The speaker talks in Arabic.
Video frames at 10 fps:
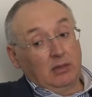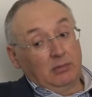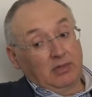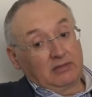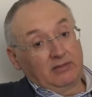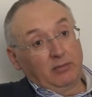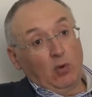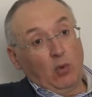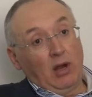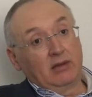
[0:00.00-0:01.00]
بتكتسب
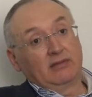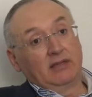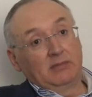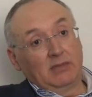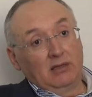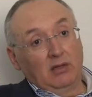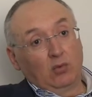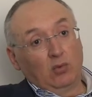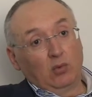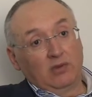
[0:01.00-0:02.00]
قوة أكثر من أن
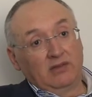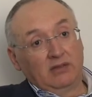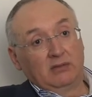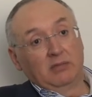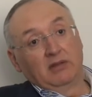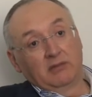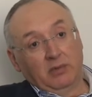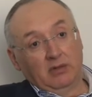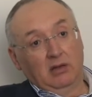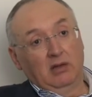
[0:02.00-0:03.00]
يكون وزيرا من
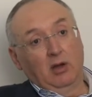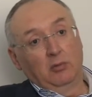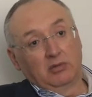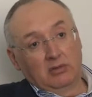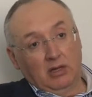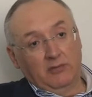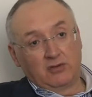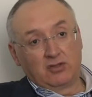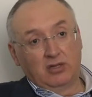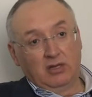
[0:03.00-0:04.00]
حزب الله أو من
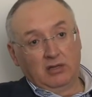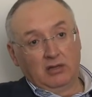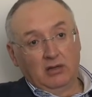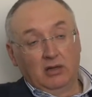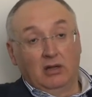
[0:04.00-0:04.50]
الطائفة الشيعية